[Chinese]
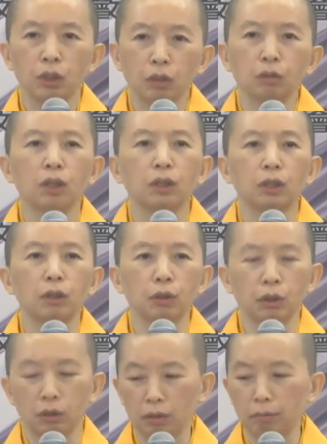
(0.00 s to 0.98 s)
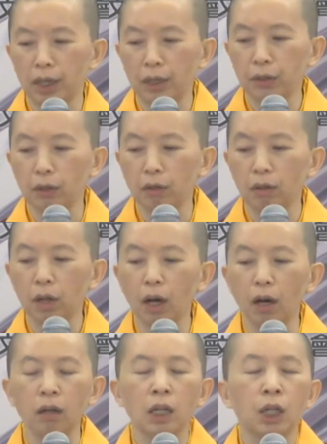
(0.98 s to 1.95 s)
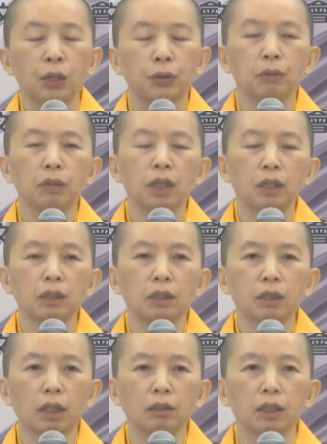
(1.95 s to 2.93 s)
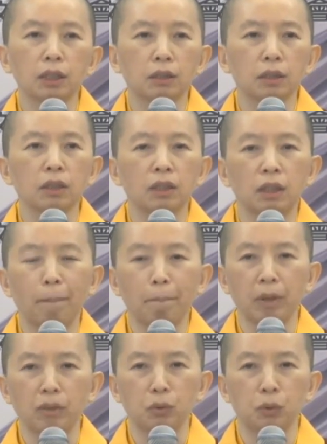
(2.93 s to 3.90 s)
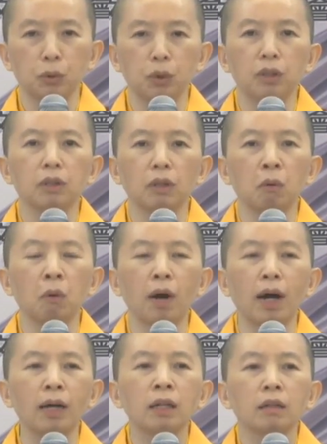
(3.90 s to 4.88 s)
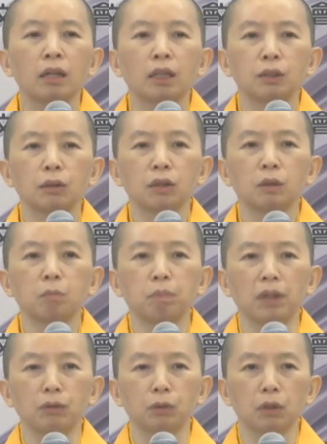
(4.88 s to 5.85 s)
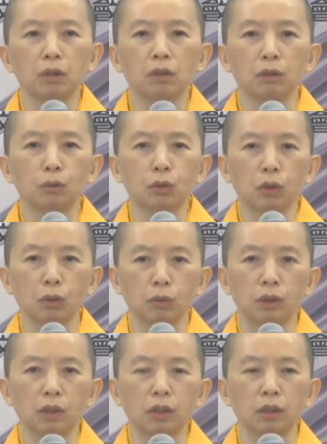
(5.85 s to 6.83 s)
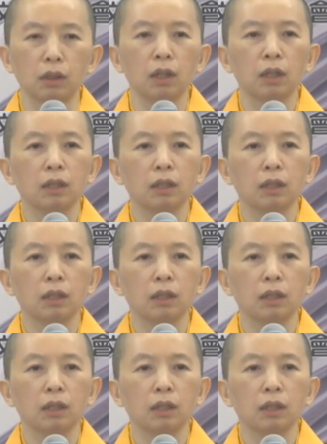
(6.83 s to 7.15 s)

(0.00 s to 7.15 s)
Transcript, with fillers: 有的有，有的没有。好，如果你是招请自己的本尊的话，那就是本尊的咒字